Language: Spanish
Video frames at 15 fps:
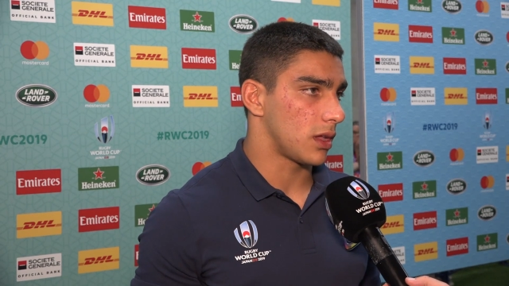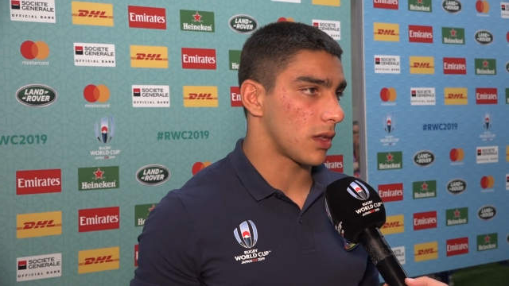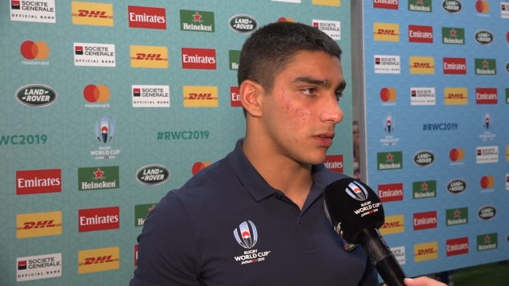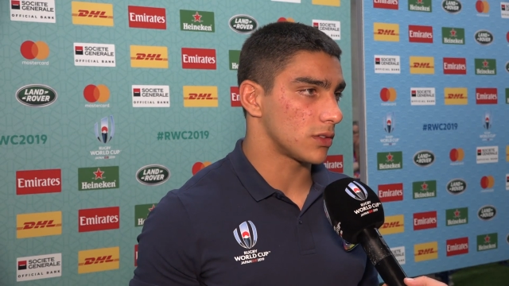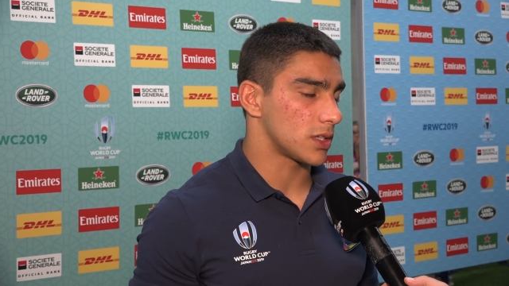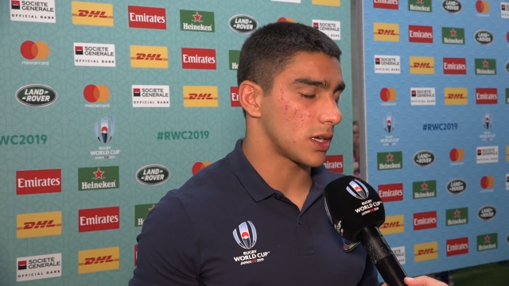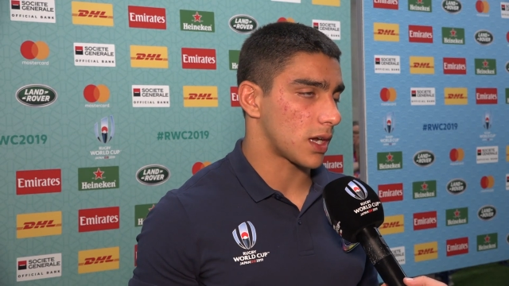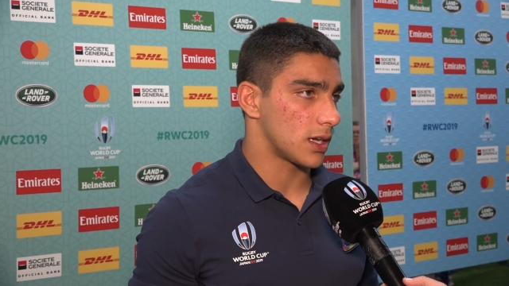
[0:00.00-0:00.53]

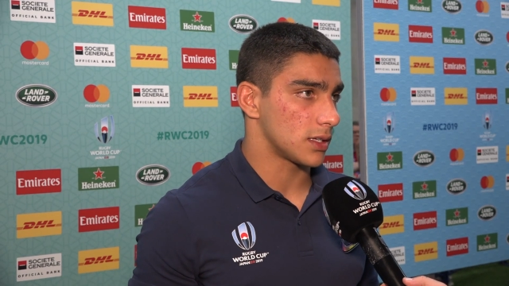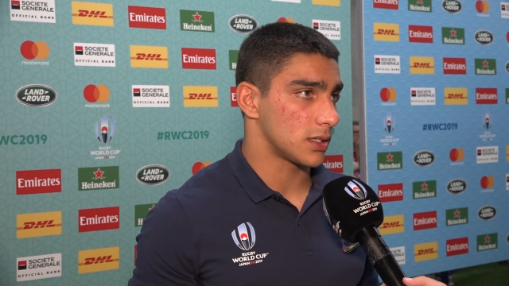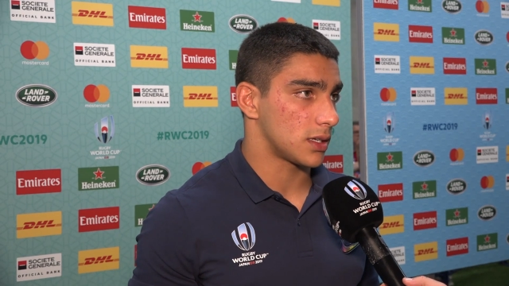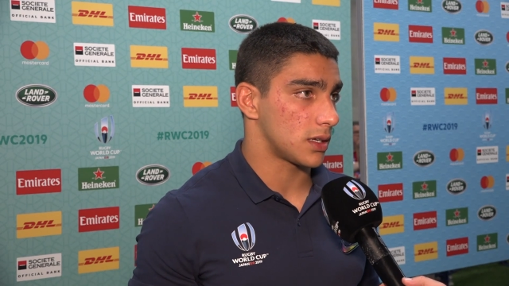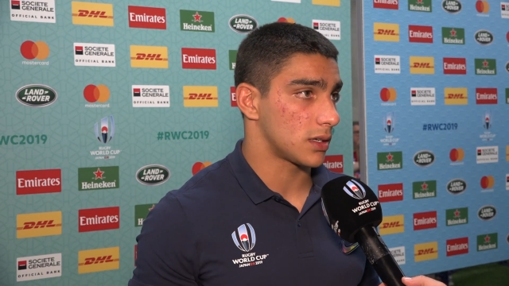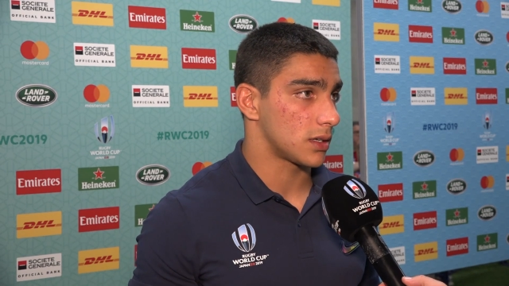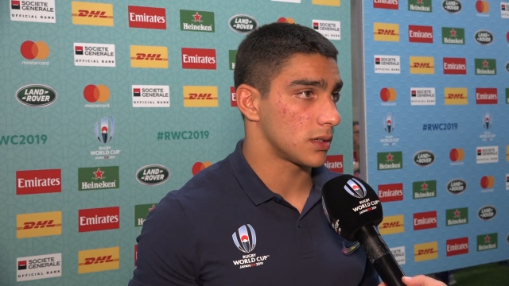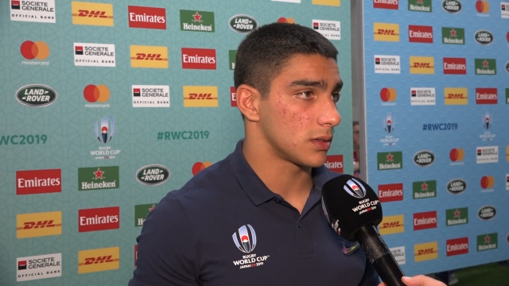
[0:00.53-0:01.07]
irnos a
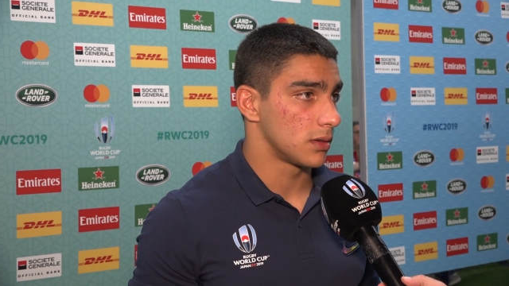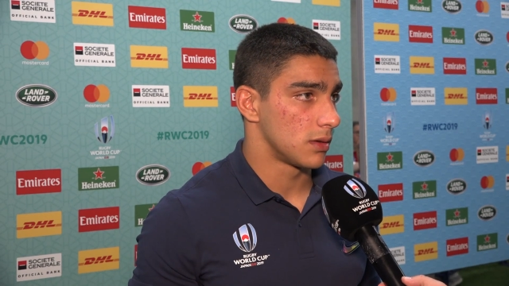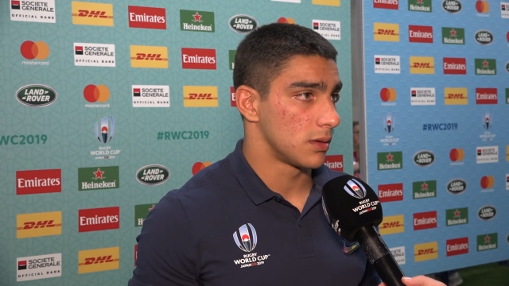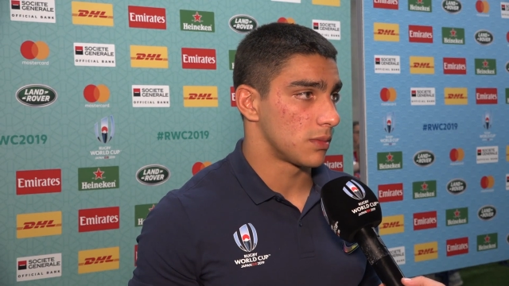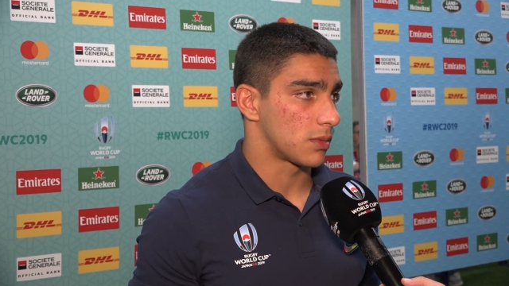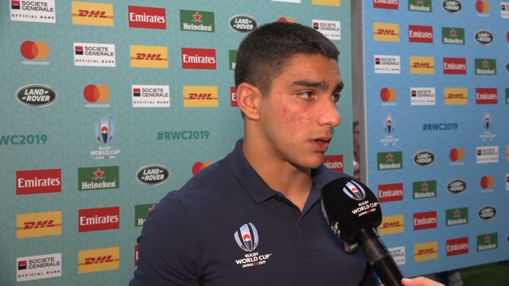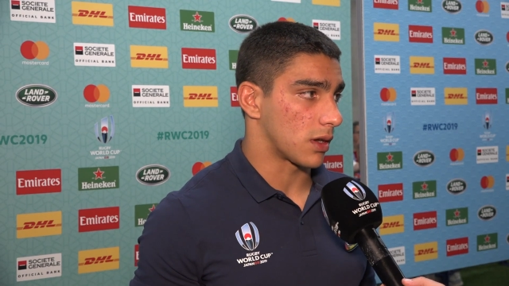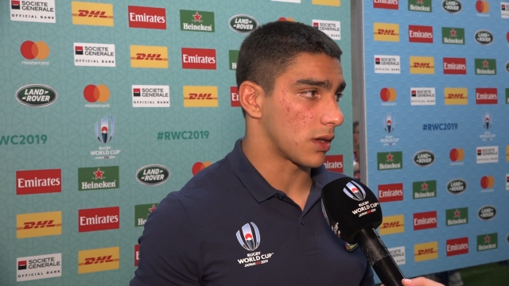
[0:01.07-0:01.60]
casa
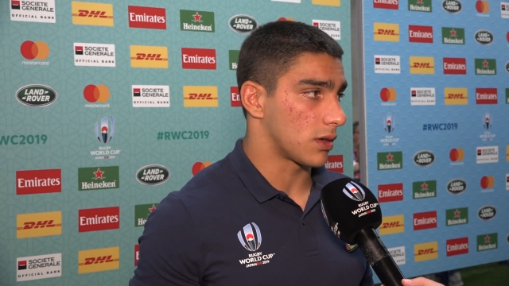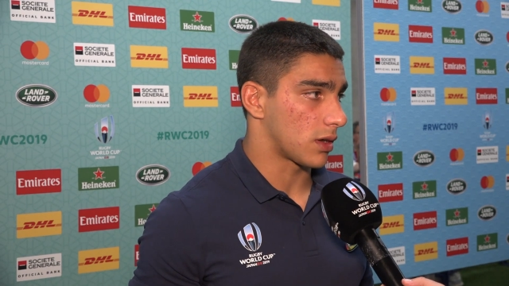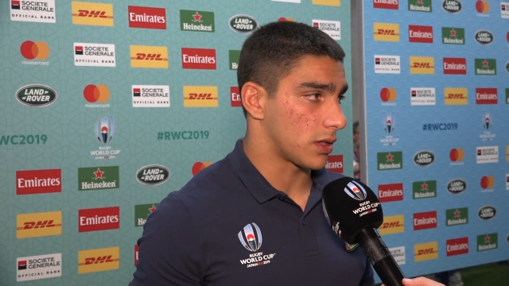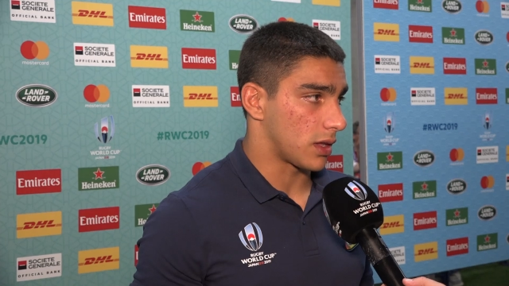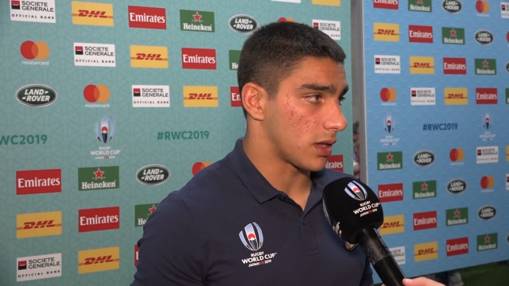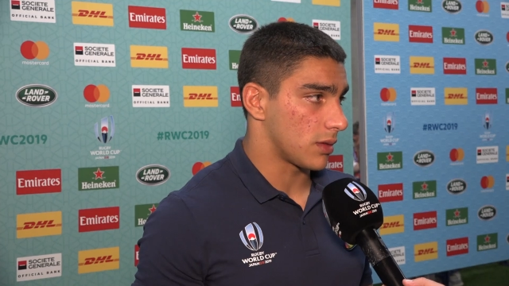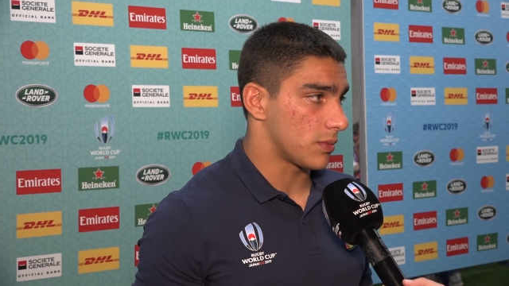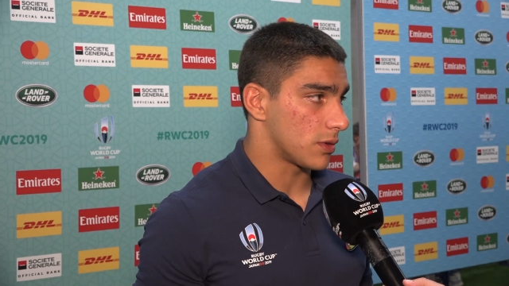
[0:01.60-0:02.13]
porque creo que
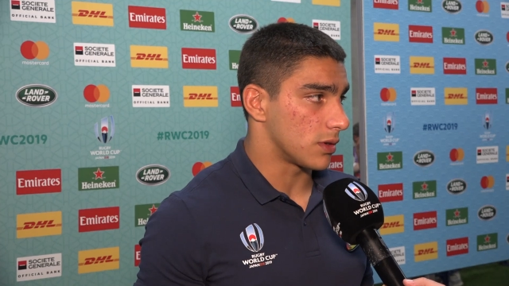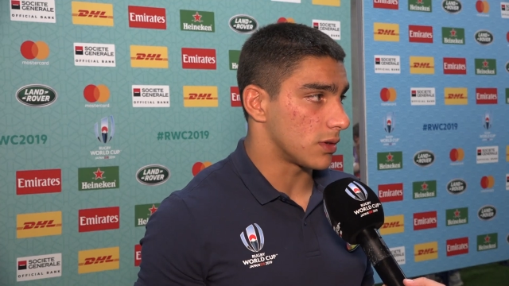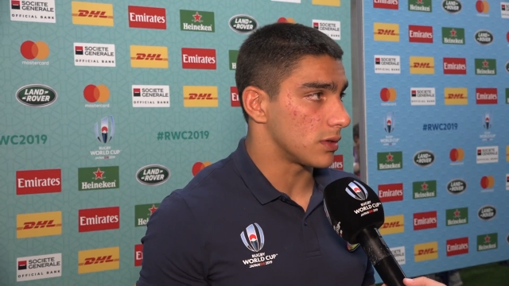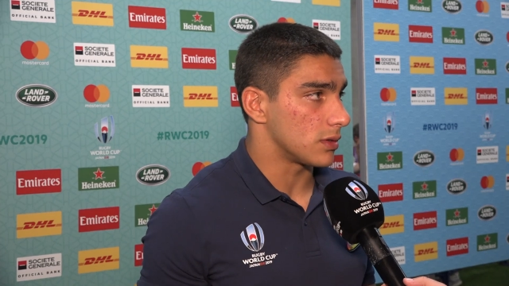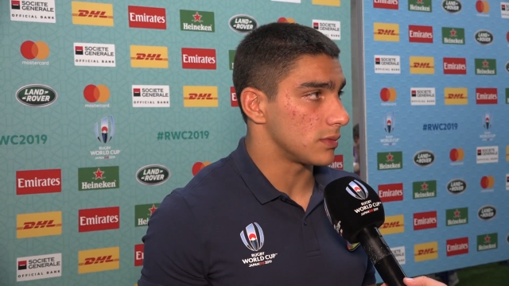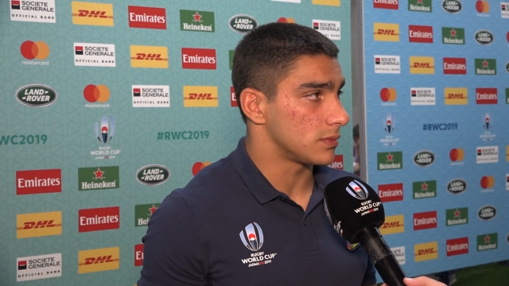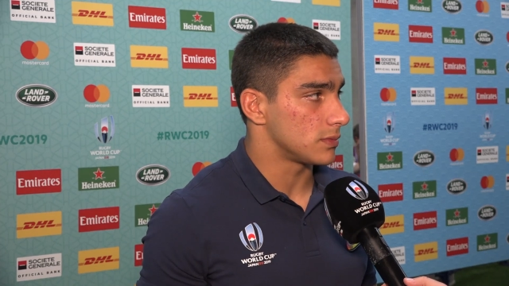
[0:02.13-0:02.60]
este equipo